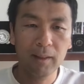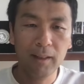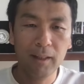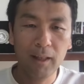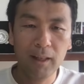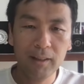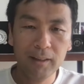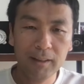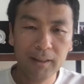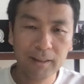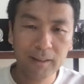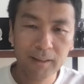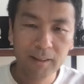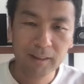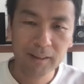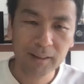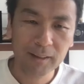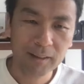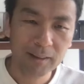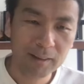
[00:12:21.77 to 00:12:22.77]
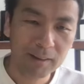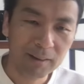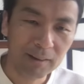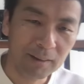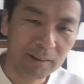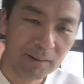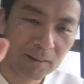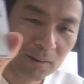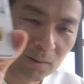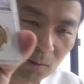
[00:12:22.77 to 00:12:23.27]
レッツ
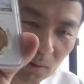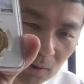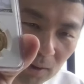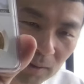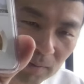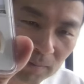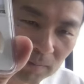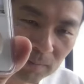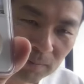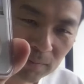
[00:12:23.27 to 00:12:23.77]
コイン